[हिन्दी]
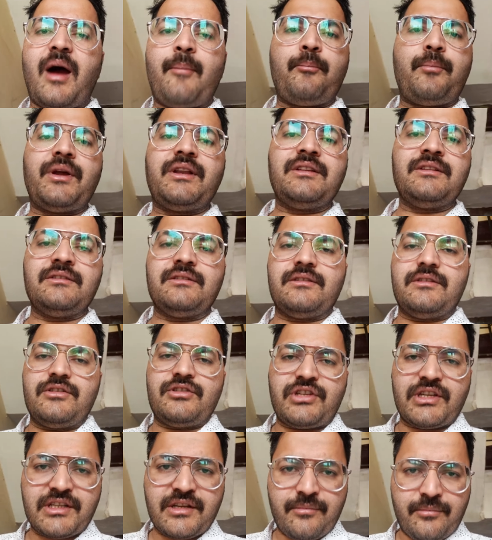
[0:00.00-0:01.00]
अपन
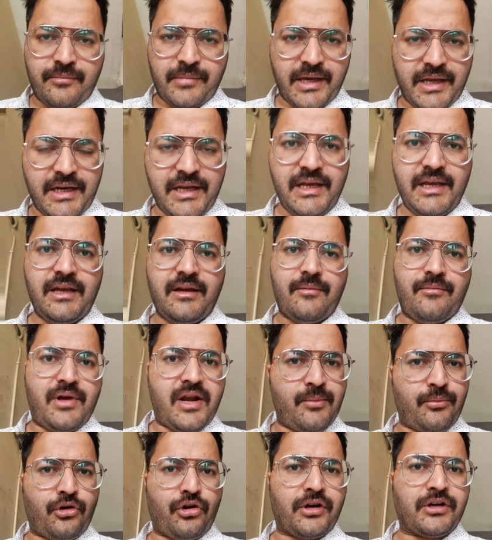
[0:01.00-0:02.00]
जैसे मेरी
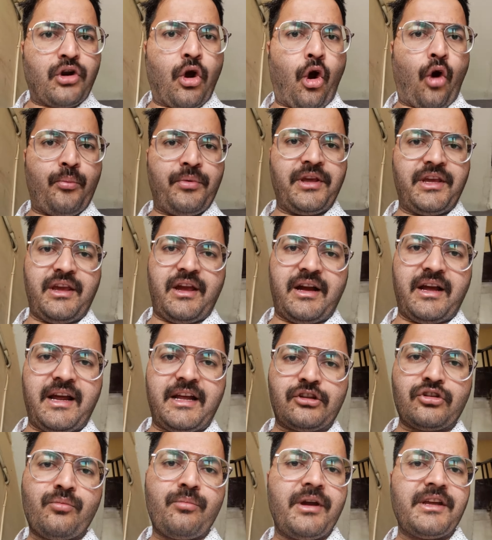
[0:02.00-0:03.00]
मेरे प्रोडक्ट को कॉपी किया
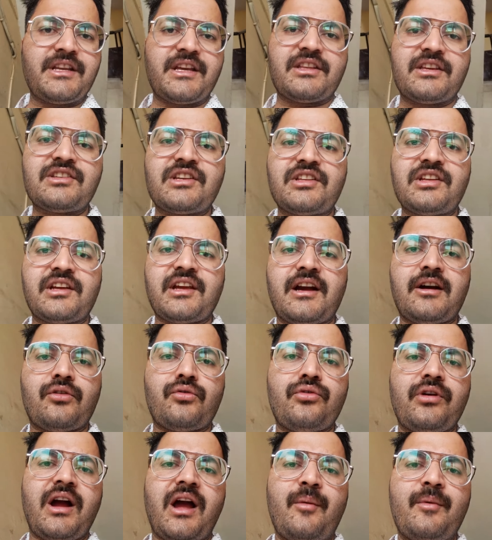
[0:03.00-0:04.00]
गया तो मैं ज़्यादा से ज़्यादा क्या
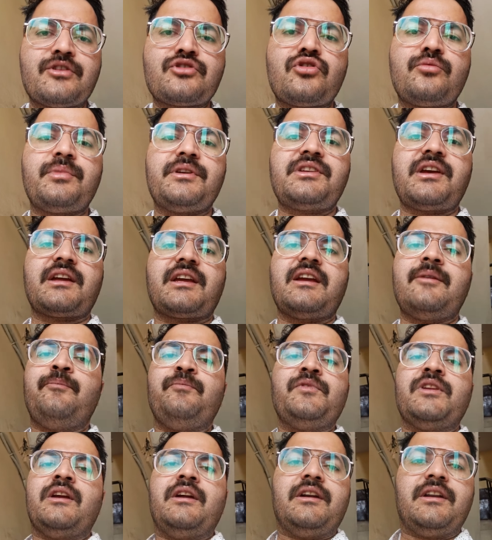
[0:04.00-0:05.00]
करूँगा अमेज़ोन पर जाके
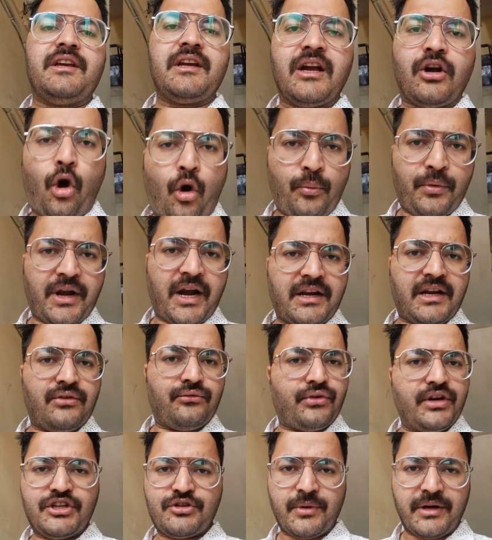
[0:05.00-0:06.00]
ठीक है कॉपी राइट
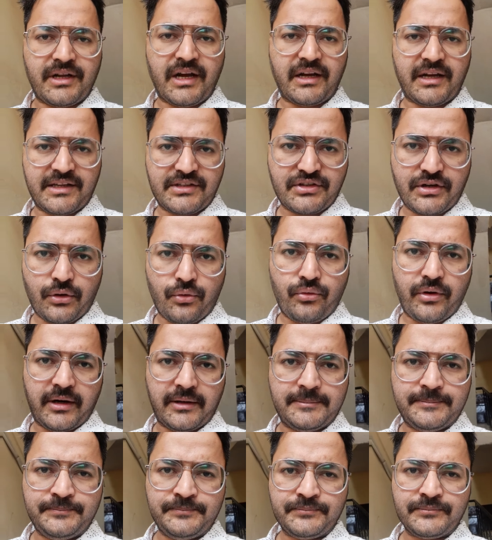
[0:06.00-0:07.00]
इन्फ्रिंजमेंट का केस
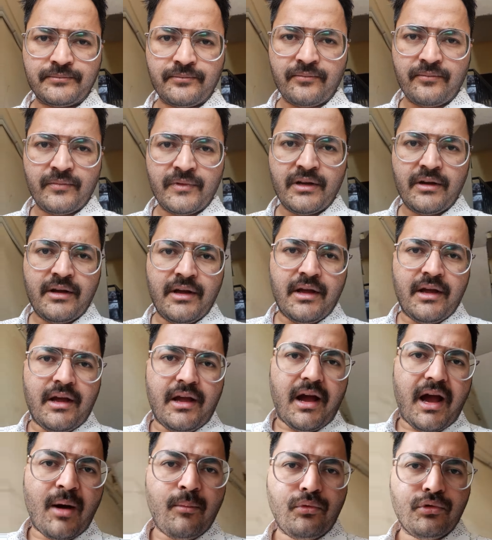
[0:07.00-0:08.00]
करूँगा
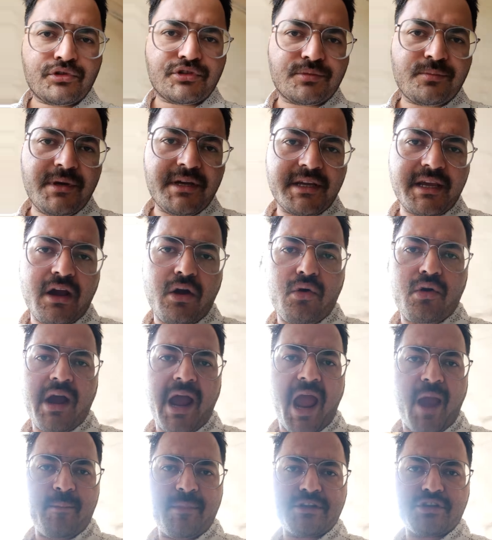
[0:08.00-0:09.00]
अब उसमें क्या
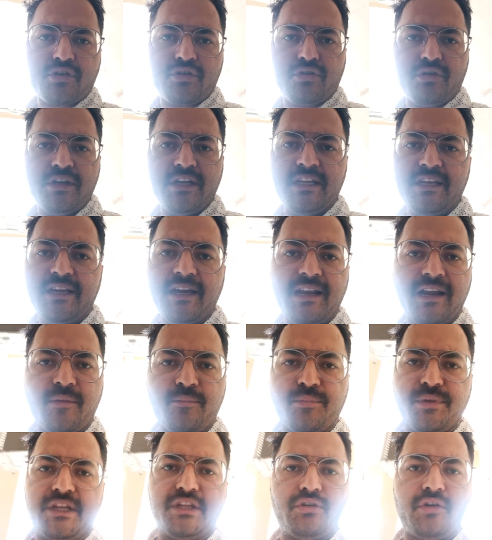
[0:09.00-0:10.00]
होगा अमेज़ोन कोई लीगल
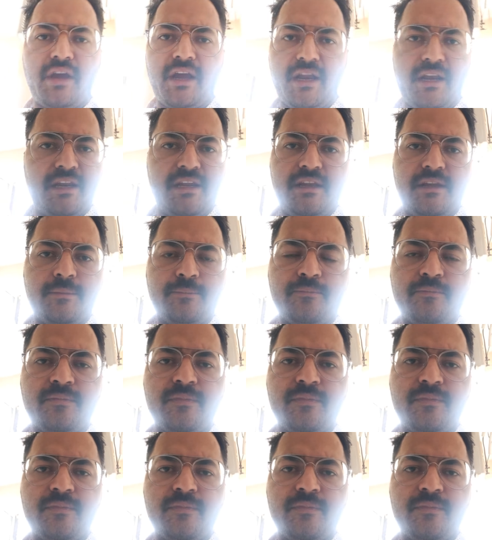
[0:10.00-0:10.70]
कंपनी तो है नहीं